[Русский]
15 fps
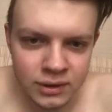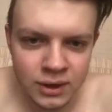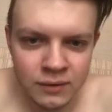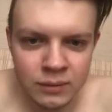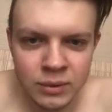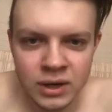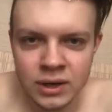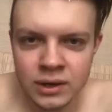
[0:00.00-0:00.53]
На
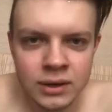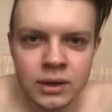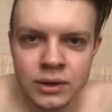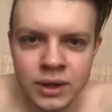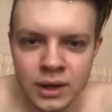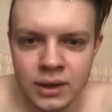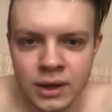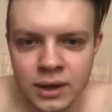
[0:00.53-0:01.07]
выборы ходил?
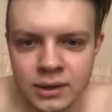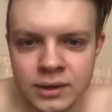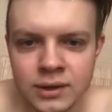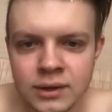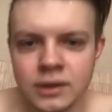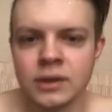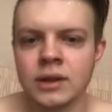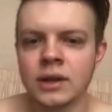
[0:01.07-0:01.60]
Нет, я
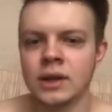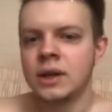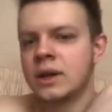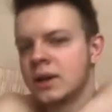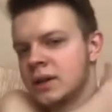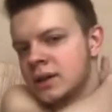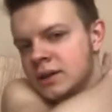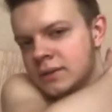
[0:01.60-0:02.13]
ходил
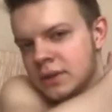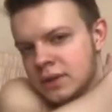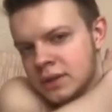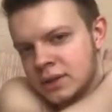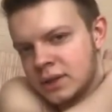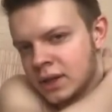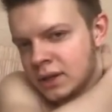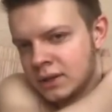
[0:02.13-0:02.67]
э, в
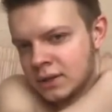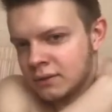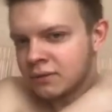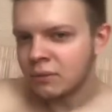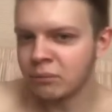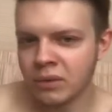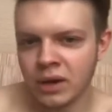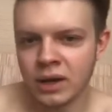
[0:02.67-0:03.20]
этот день на
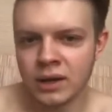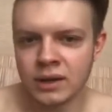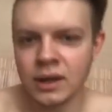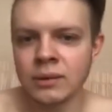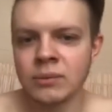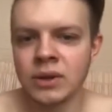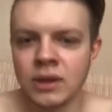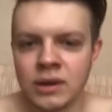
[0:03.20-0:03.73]
ФБ, и
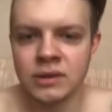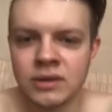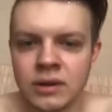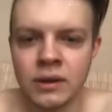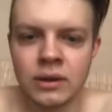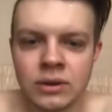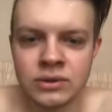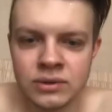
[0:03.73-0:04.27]
там я
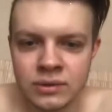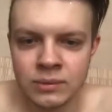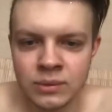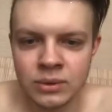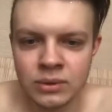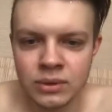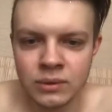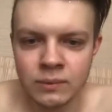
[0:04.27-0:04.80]
разговаривал с своим
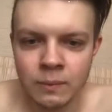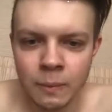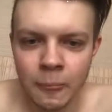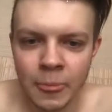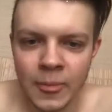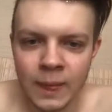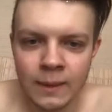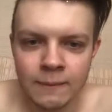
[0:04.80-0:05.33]
другом
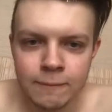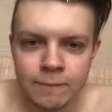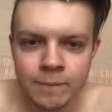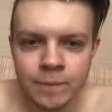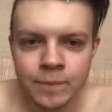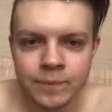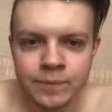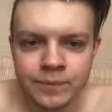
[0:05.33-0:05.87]

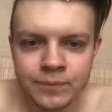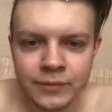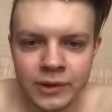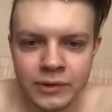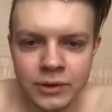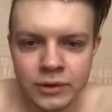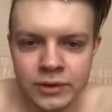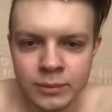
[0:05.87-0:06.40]

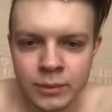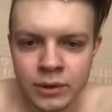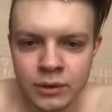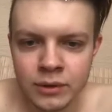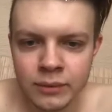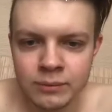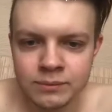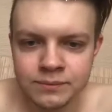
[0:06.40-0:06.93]
с
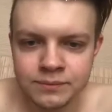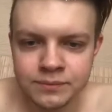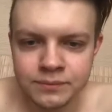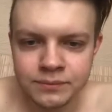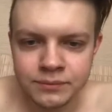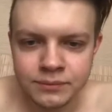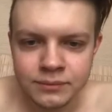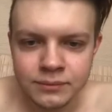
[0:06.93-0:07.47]
Оксимироном.
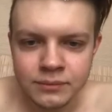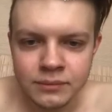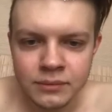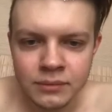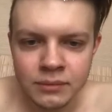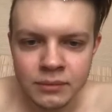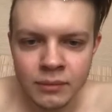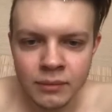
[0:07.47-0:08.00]

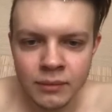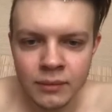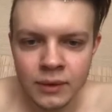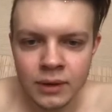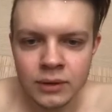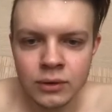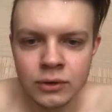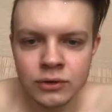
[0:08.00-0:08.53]

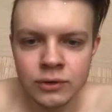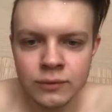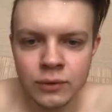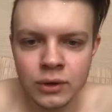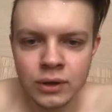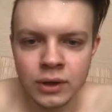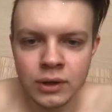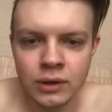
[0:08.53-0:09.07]
Кто еще
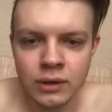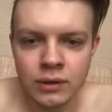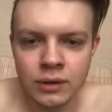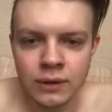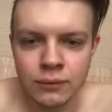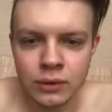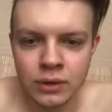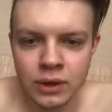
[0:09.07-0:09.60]
фотки,
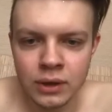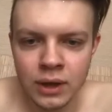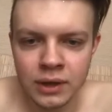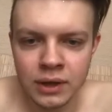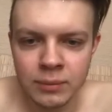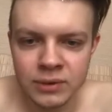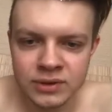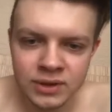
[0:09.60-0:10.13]
на фотке лайк
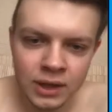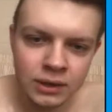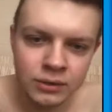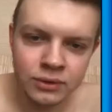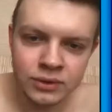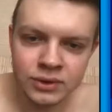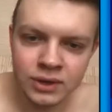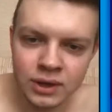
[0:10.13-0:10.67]
не поставил,
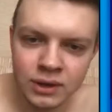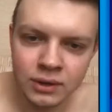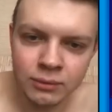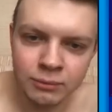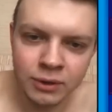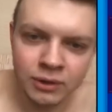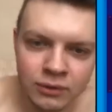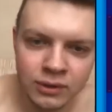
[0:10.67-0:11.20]
друзья, у
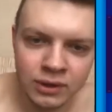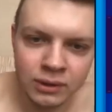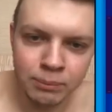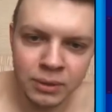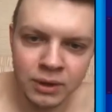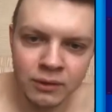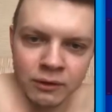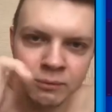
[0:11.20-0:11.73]
меня вот она
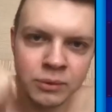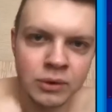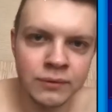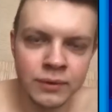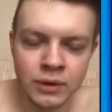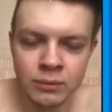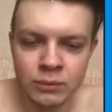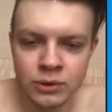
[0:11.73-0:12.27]
первая в
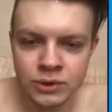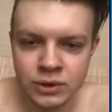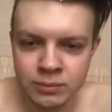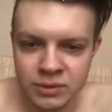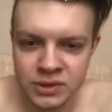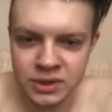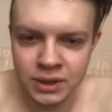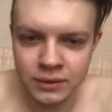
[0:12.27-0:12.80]
профиле, можете
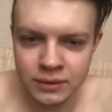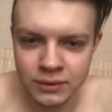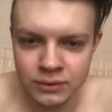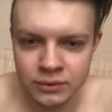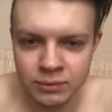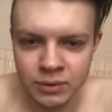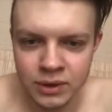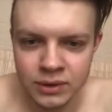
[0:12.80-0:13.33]
поставить, не
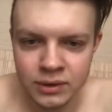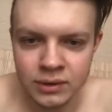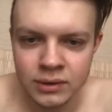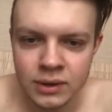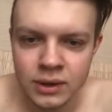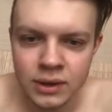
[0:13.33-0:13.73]
успейте.